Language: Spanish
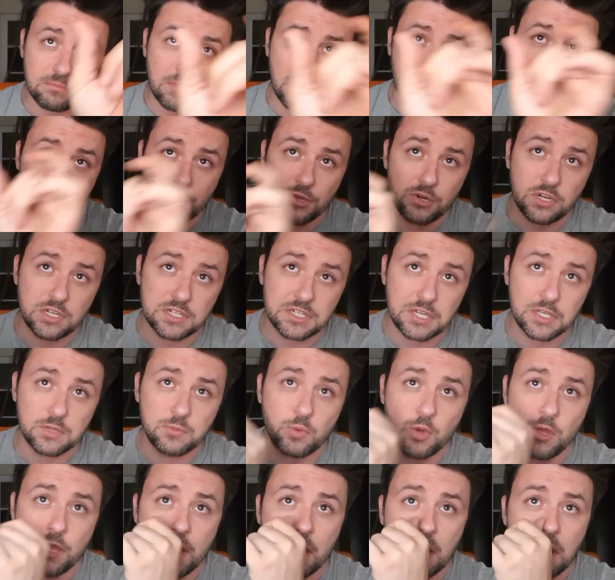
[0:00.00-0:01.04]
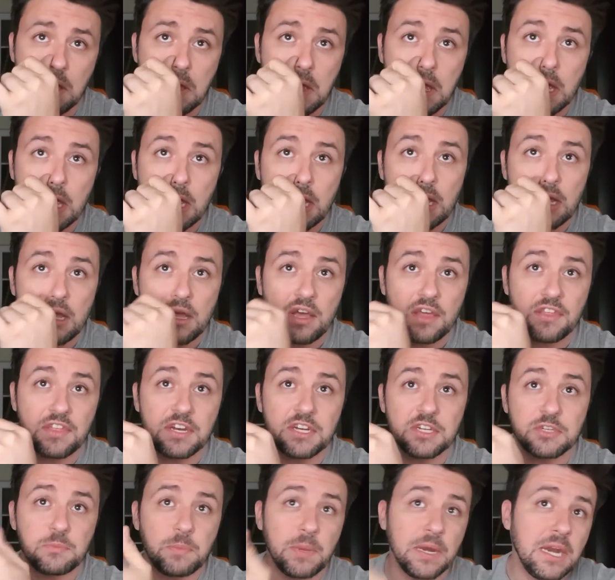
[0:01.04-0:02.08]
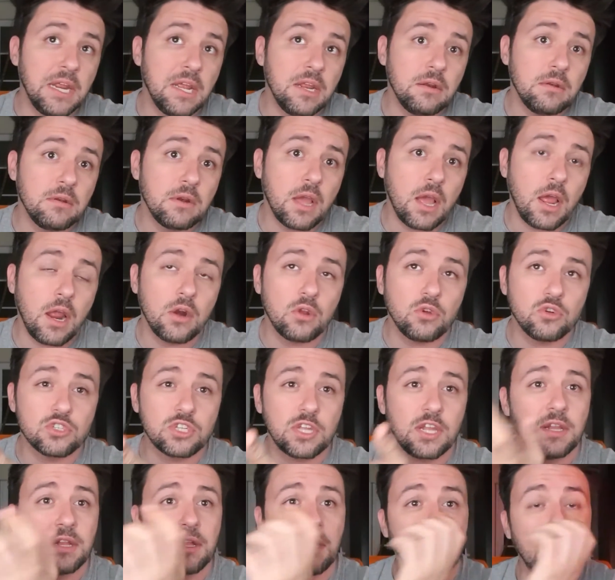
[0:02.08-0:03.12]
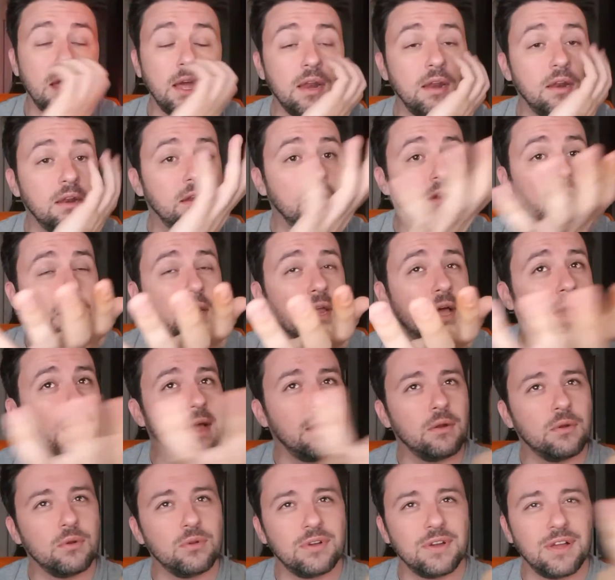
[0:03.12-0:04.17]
Bañoles es ya, hacen spinning al costal, al, al,